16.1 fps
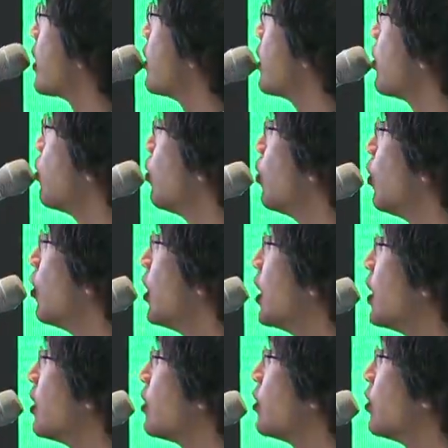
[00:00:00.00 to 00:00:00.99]
그리고
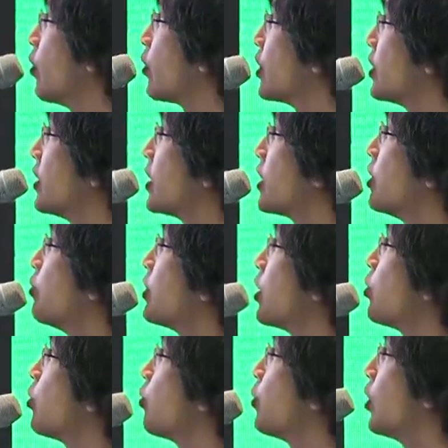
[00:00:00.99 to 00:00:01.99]
여기
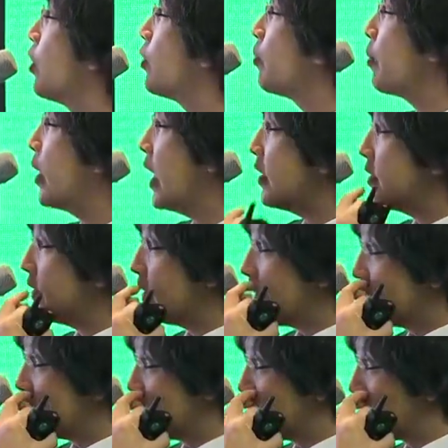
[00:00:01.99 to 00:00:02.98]
직급제도 폐지
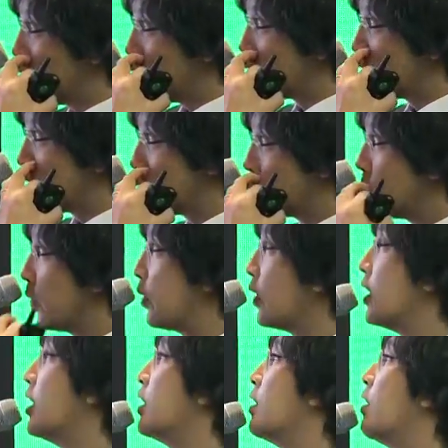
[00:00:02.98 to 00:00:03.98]
같은 경우에도
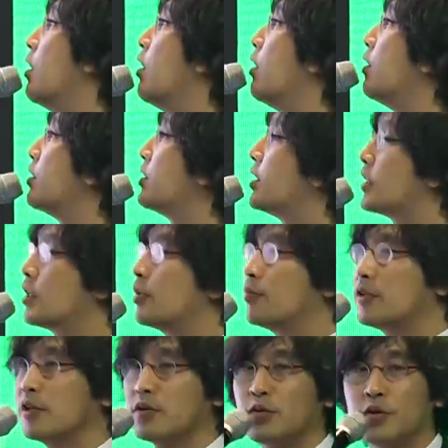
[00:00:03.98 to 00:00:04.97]
어,
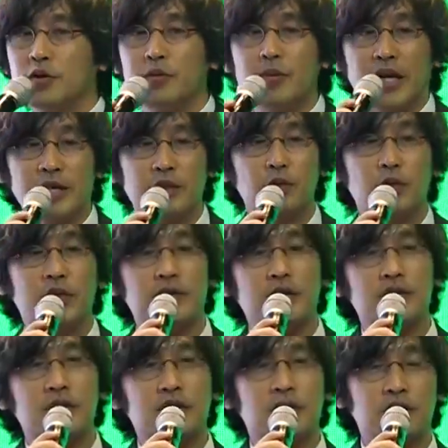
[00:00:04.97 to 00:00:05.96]
직급제도를 많은
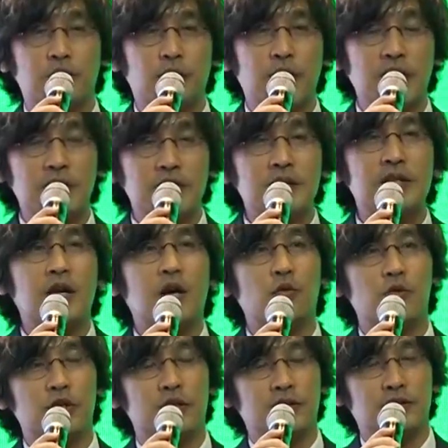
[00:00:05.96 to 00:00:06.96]
회사들에서 폐지를
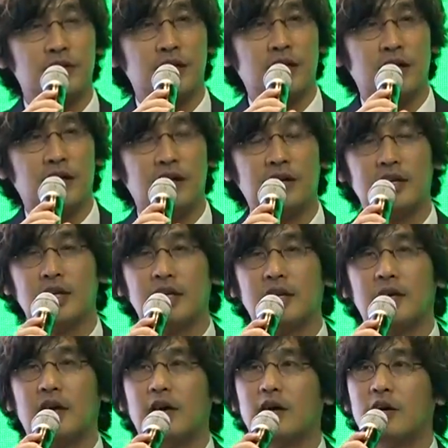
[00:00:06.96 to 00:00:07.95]
하고 있으나
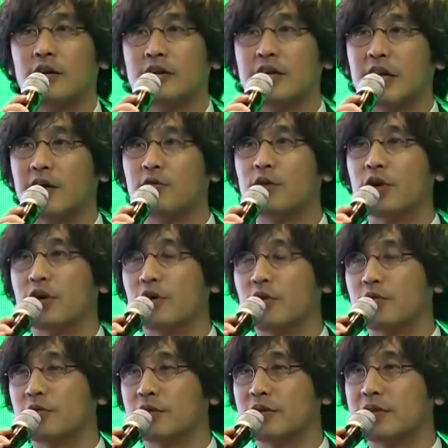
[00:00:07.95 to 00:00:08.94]
어, 네이버의
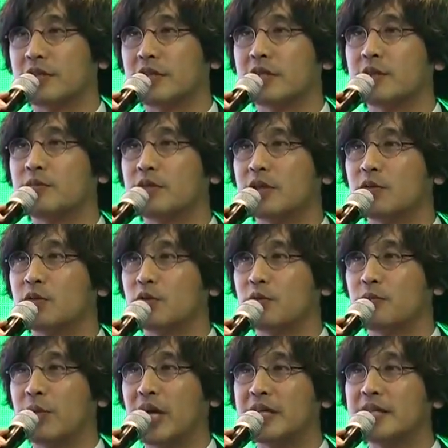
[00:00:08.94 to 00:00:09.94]
경우는
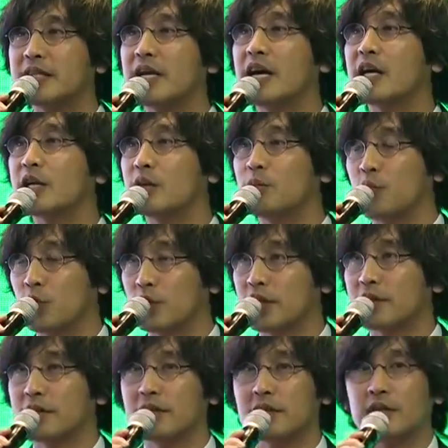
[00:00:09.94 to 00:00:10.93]
직급제도를
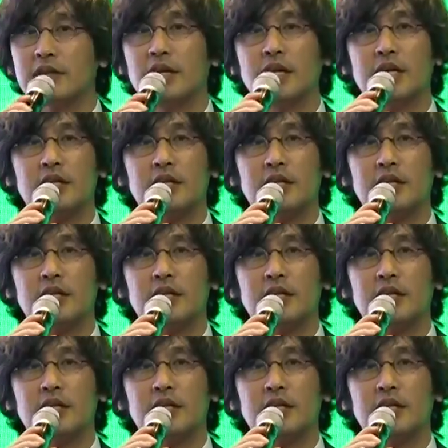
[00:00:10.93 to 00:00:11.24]
폐지하기보다는